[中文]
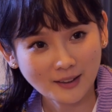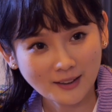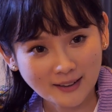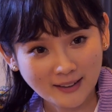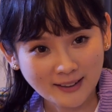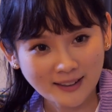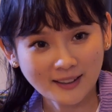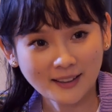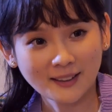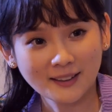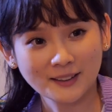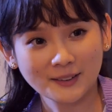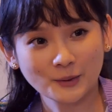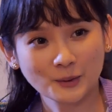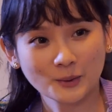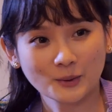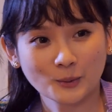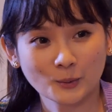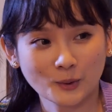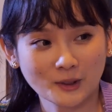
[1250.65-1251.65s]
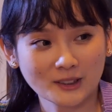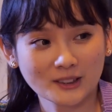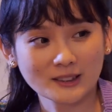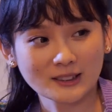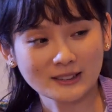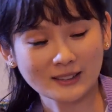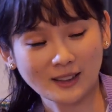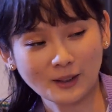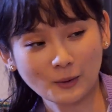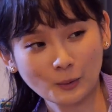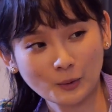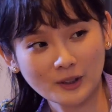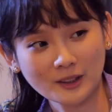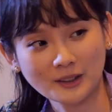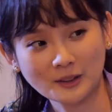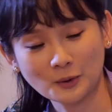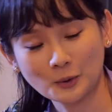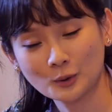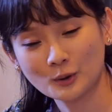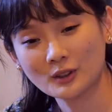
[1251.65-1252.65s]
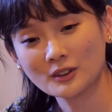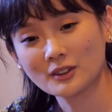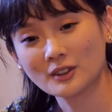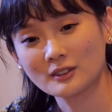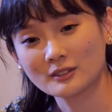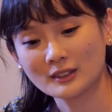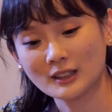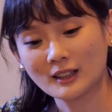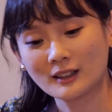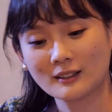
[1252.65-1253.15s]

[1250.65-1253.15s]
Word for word: 你很文静，然后我很过动，然